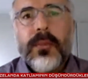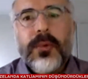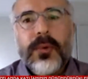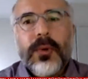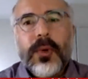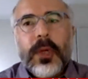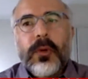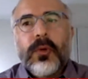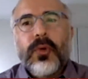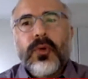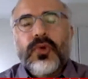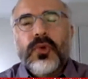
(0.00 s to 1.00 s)
Bu
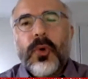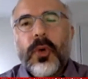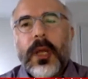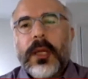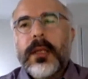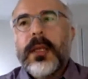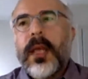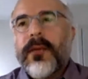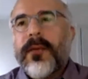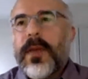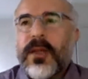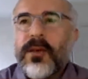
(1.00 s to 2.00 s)
güçlü olanın,
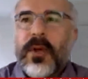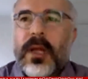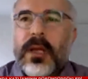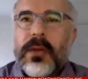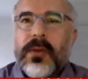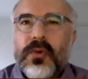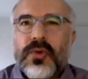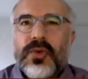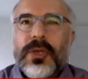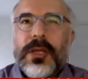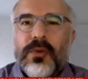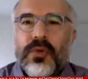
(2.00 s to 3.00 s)
efendi olanın
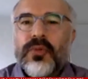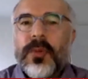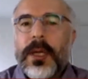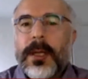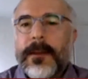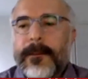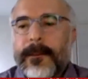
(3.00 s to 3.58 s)
güçten düşme